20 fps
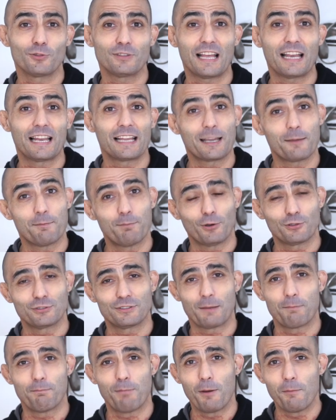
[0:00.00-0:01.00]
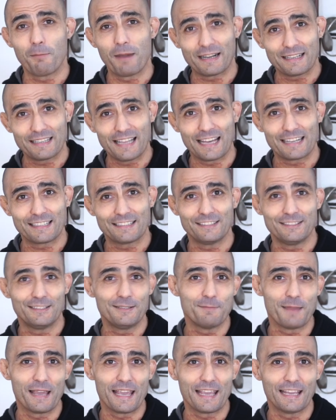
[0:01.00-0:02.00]
tale che possa bombardarti di
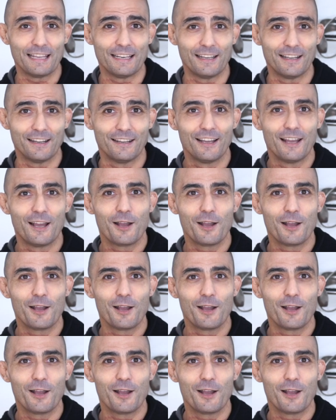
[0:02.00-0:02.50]
mail